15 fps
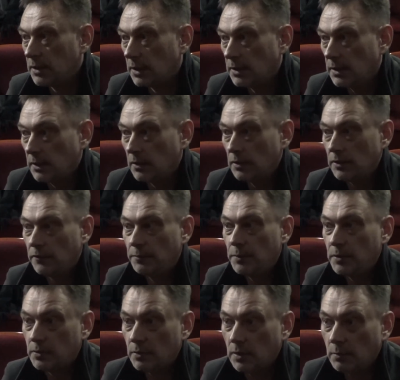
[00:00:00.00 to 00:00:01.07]
żadnego nie
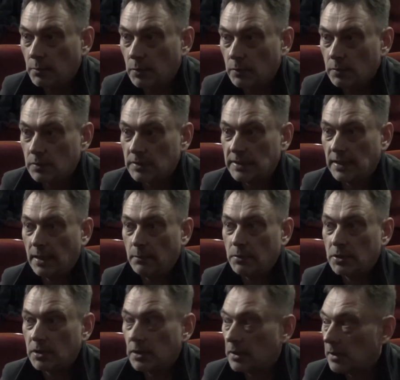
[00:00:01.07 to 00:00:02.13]
wpisuję, bo
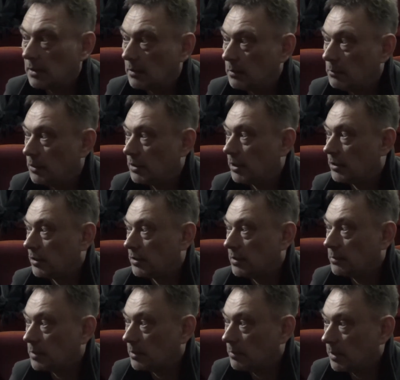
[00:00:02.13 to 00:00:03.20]
staram się myśleć o
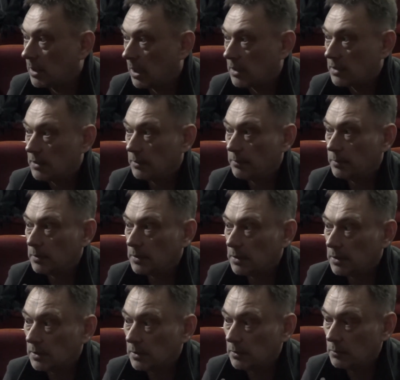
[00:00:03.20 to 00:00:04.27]
tym, żeby każdy y,
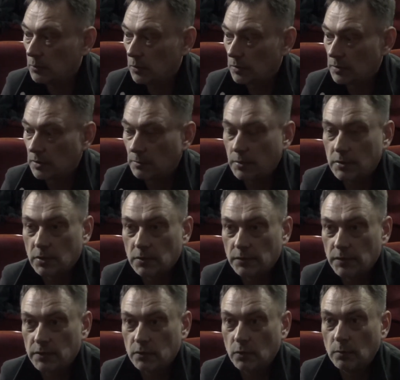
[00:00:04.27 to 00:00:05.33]
mógł sobie coś
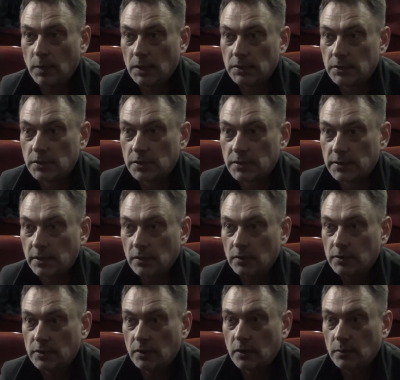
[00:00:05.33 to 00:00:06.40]
wyskubać z
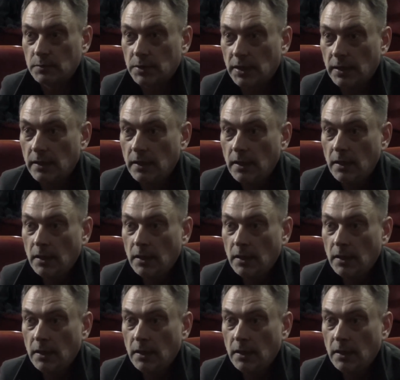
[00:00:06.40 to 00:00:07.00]
tego, co robię.